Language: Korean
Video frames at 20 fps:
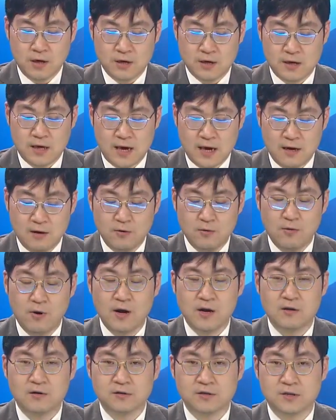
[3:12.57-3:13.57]
이 L로
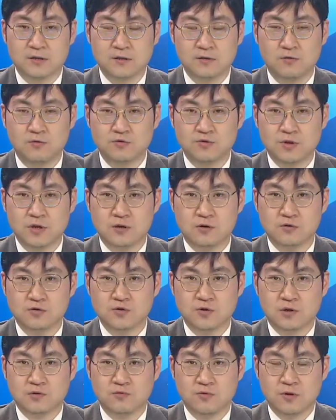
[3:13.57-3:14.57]
알려진 호주에
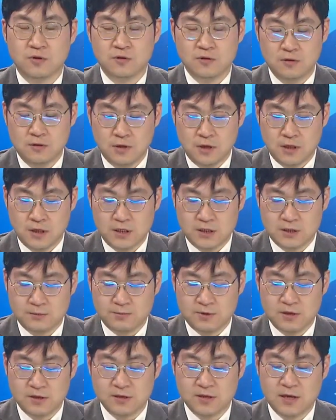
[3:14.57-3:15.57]
거주하고 있는
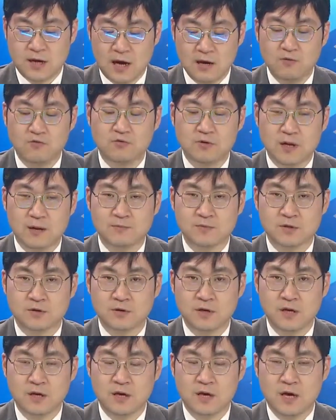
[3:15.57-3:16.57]
27세 한국
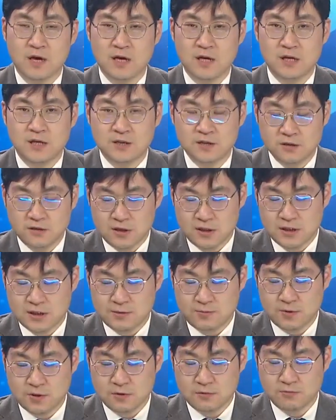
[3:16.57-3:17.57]
남성이
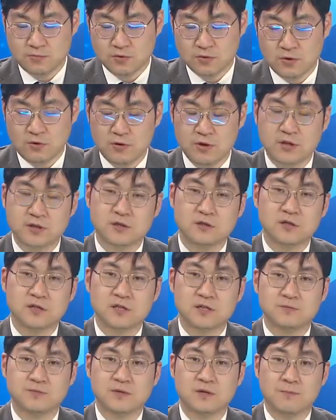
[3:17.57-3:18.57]
2020년부터
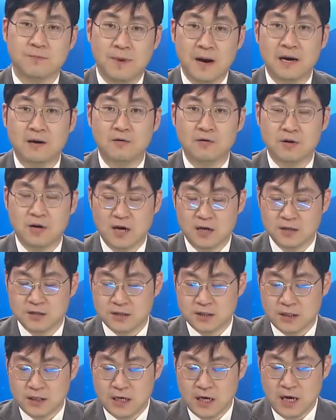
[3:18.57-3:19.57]
2022년
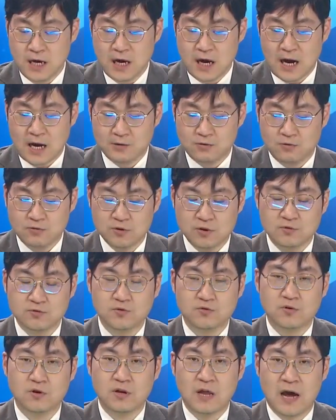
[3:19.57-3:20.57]
8월까지 아동
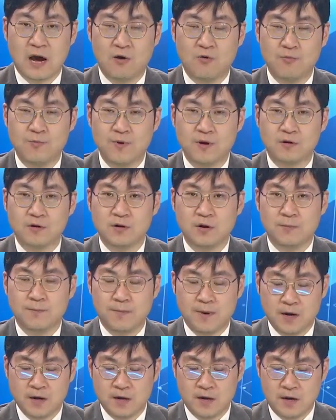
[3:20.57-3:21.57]
청소년 9명을
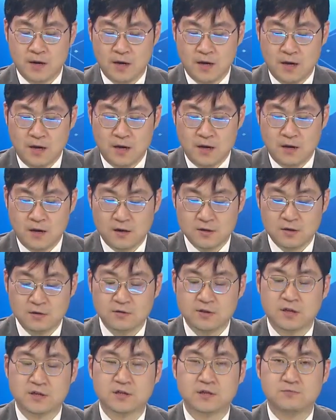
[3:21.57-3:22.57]
협박해
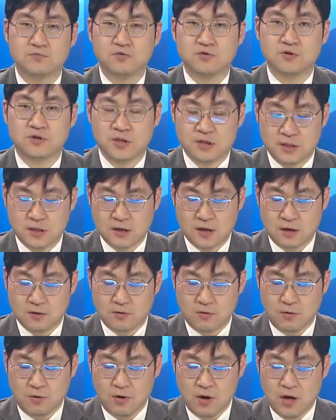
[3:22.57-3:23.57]
성착취물을
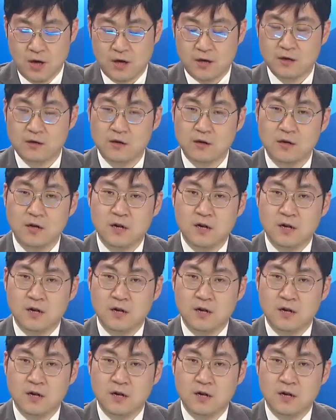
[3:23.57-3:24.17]
제작하고 이를